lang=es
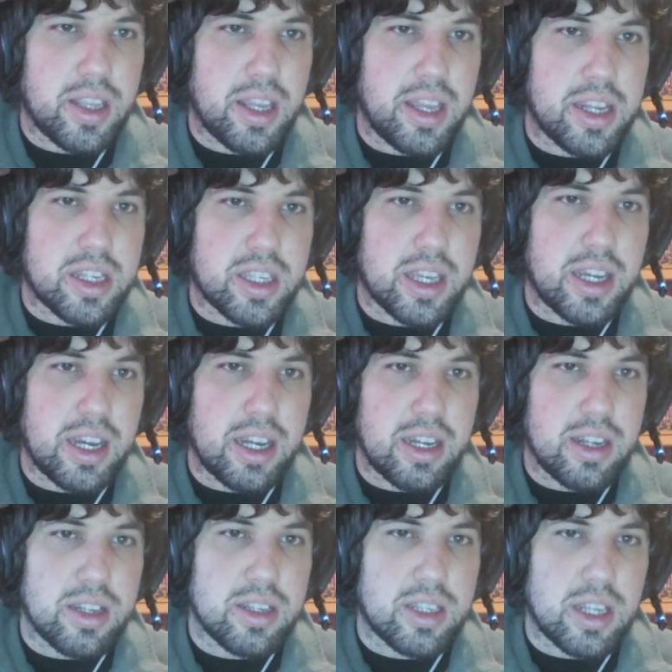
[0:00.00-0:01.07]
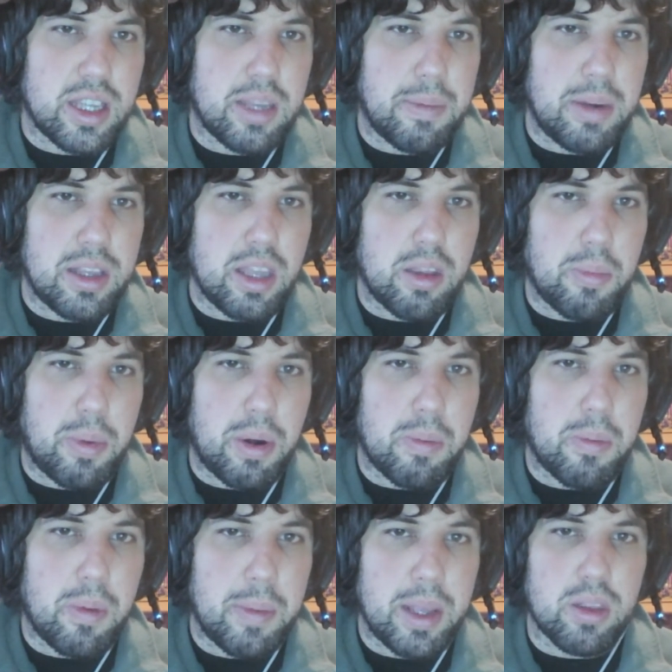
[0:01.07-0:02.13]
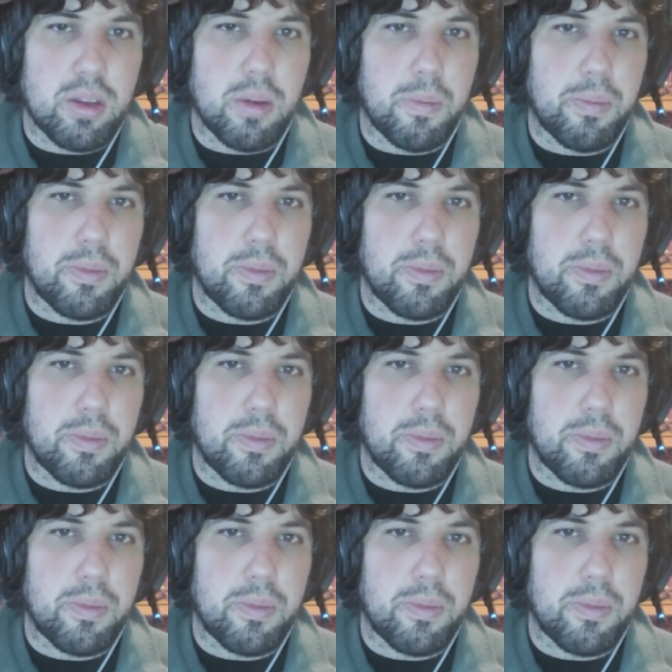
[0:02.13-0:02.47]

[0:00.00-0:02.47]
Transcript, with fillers: Ereskigal se ha debilitado por el momento.